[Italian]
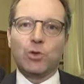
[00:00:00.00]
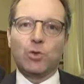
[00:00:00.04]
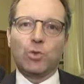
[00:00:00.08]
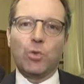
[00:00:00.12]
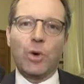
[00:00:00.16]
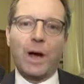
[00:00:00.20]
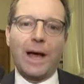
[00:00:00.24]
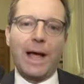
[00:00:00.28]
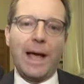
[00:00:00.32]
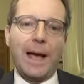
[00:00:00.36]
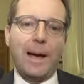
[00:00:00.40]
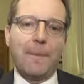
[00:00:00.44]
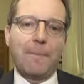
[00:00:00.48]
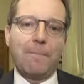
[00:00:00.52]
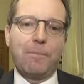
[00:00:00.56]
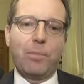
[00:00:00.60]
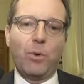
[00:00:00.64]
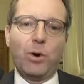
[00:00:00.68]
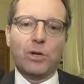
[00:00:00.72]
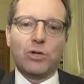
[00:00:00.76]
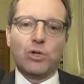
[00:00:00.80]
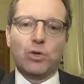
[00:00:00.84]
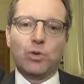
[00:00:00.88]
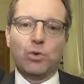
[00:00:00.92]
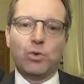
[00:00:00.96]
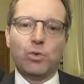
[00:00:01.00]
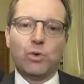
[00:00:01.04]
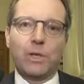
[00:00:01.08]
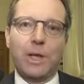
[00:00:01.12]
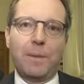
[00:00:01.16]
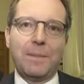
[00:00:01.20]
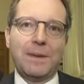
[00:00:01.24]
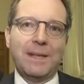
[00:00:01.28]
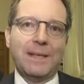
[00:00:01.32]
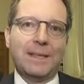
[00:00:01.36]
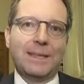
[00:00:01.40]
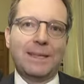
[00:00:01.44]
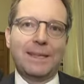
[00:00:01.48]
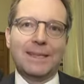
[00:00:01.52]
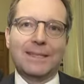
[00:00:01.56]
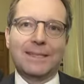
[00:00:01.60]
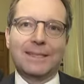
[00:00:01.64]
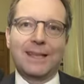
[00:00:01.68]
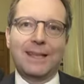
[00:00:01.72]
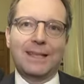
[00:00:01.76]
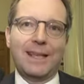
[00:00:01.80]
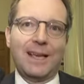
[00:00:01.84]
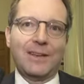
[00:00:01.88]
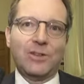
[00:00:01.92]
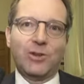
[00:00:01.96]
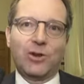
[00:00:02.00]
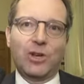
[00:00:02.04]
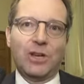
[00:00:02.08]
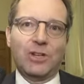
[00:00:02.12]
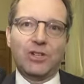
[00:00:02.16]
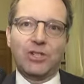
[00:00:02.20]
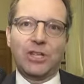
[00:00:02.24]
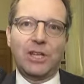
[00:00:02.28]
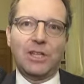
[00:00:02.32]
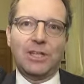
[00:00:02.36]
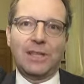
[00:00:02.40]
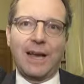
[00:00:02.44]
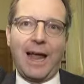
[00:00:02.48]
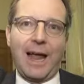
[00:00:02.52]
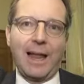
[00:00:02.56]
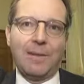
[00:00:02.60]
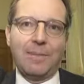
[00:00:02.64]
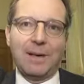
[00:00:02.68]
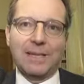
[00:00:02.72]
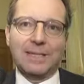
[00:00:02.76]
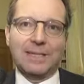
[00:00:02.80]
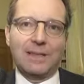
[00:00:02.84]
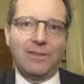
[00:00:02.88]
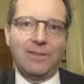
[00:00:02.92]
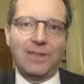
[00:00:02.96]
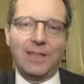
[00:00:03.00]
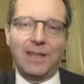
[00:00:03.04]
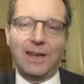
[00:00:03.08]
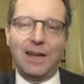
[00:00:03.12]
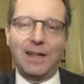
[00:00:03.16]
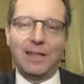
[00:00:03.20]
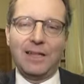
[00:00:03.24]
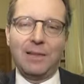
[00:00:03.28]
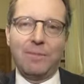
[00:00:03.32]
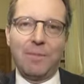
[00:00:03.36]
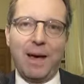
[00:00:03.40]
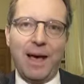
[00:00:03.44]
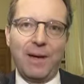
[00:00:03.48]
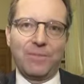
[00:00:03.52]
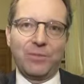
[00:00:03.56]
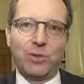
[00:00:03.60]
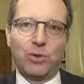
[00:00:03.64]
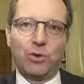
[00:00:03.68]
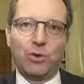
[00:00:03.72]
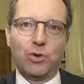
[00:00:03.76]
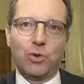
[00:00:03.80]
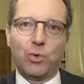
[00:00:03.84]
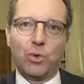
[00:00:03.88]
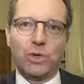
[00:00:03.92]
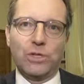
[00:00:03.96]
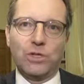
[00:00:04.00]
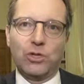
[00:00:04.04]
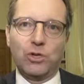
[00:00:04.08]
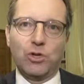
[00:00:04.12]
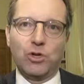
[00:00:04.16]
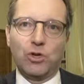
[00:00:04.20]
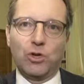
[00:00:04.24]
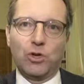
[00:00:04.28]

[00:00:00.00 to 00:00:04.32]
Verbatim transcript: e su un campo assolutamente strategico e centrale, basta vedere il dibattito di questi